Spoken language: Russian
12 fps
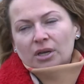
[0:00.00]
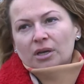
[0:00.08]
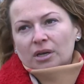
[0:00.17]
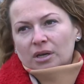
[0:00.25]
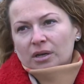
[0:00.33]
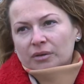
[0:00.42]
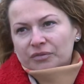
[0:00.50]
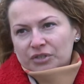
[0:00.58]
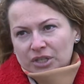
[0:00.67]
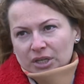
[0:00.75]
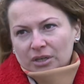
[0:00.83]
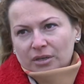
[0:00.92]
а, в
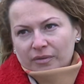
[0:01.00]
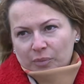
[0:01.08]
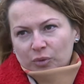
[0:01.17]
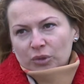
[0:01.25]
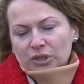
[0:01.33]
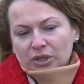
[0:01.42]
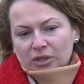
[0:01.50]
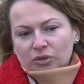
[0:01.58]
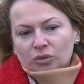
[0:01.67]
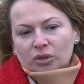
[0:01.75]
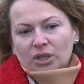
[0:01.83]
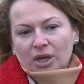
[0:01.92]
тех вопросах,
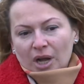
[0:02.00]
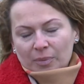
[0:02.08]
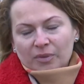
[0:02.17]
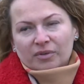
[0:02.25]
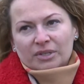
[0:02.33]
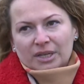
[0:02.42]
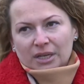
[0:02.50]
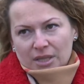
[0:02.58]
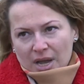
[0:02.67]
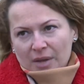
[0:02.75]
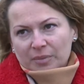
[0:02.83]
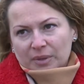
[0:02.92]
которые накапливались
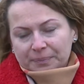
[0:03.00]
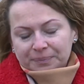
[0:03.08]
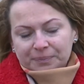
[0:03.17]
годами